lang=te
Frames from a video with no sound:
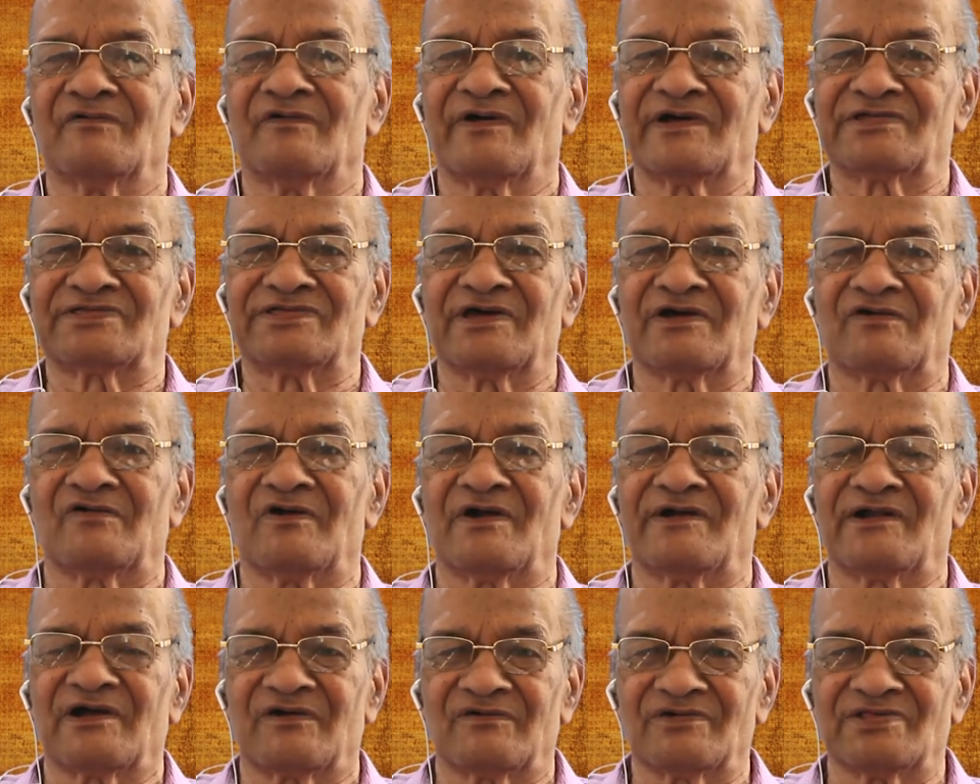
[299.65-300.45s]
వ్యక్తి
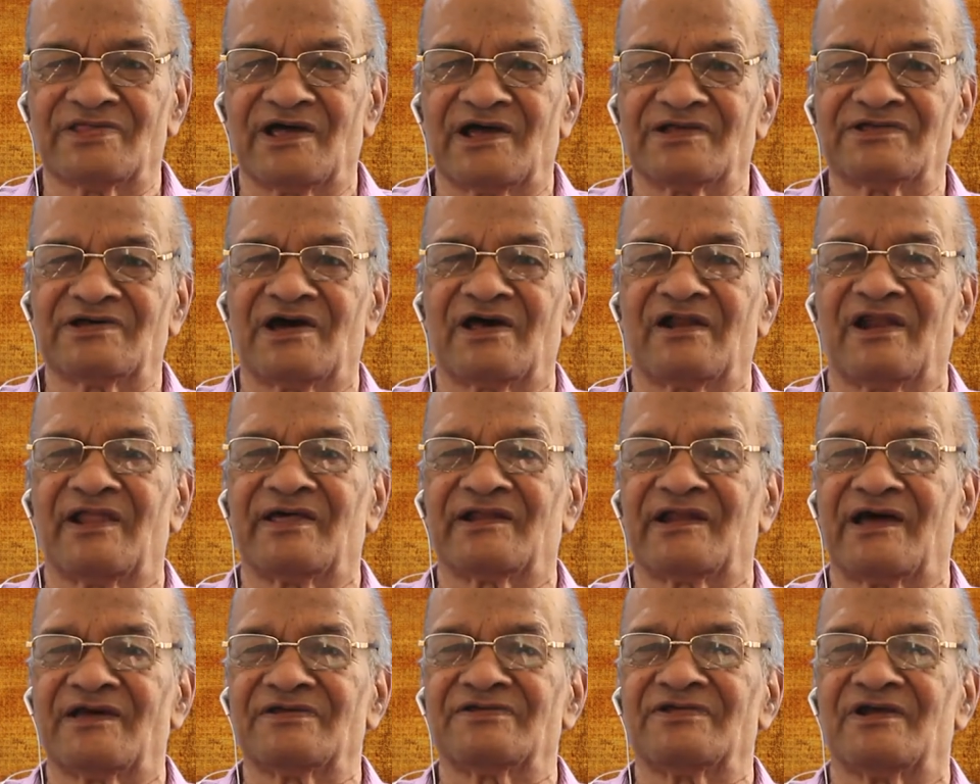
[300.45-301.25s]

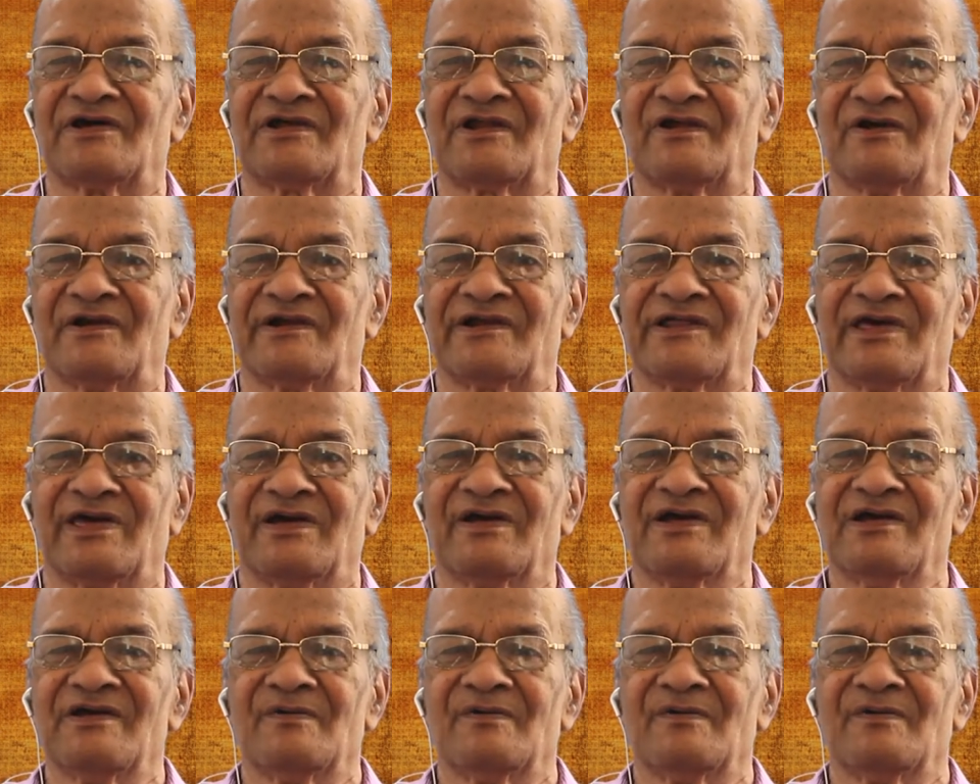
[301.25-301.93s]
కొండకుందాచారులే రాసినారు అంటే